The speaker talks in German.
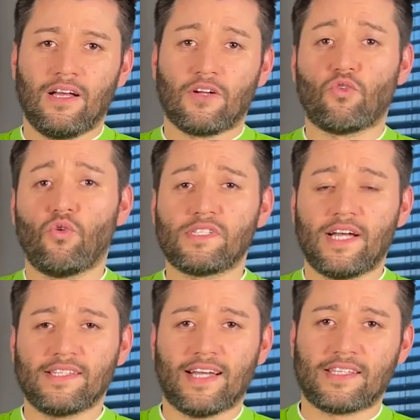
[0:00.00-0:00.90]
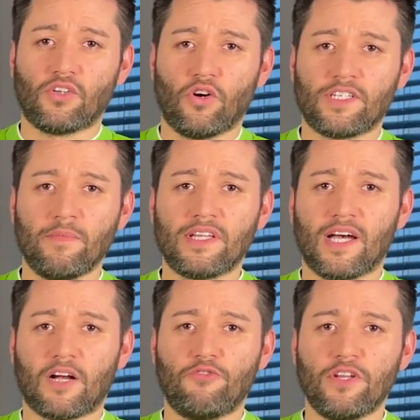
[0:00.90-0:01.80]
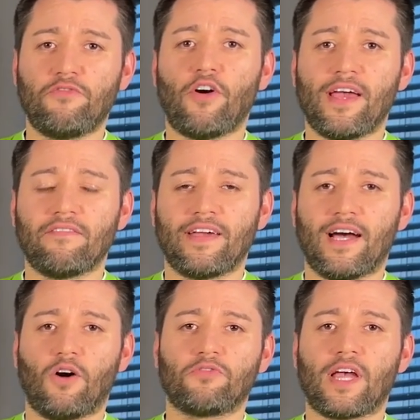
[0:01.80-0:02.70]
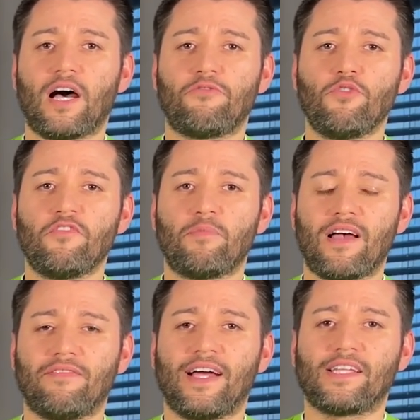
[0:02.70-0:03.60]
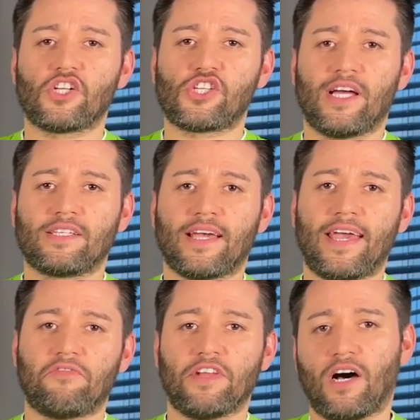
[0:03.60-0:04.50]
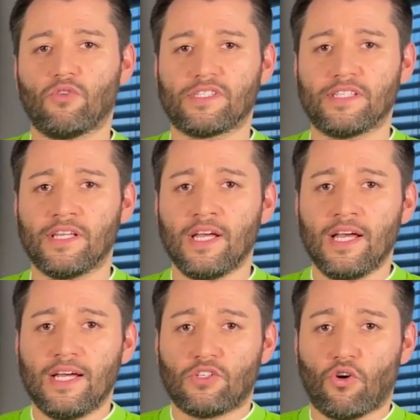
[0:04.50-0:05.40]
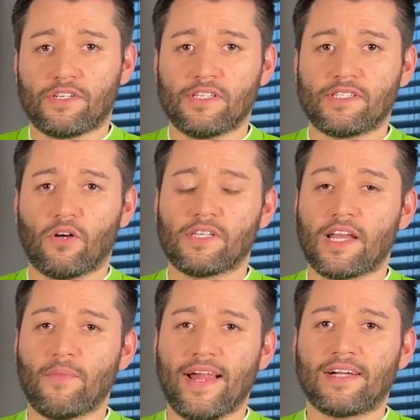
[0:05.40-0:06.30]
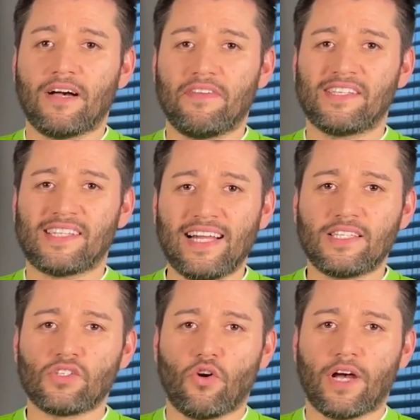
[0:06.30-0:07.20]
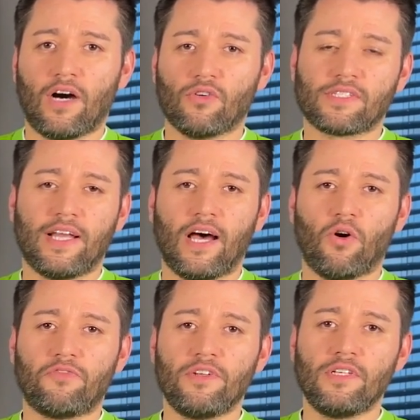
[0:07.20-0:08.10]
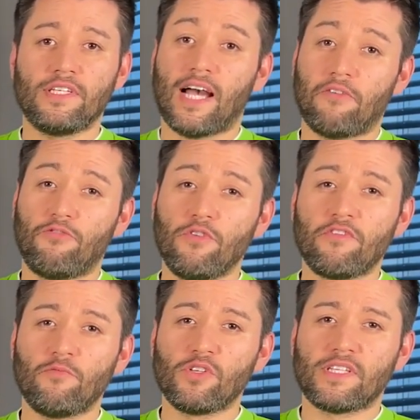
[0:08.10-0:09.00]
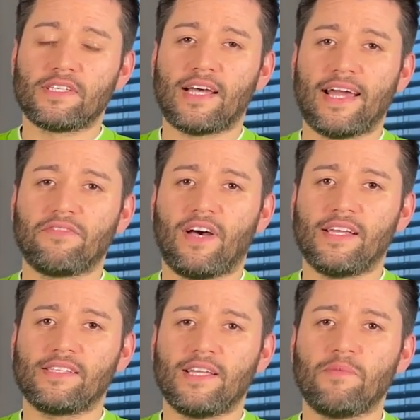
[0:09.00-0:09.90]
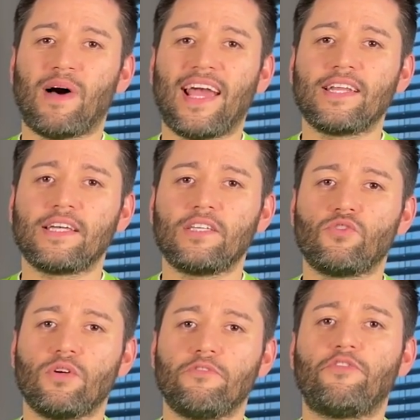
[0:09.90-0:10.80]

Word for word: Großeinsatz heute Mittag für die Feuerwehr auf der A5 bei Weiterstadt Gräfenhausen. Dort ist aus einem LKW Salzsäure ausgelaufen. Die A5 musste zeitweise in beide Richtungen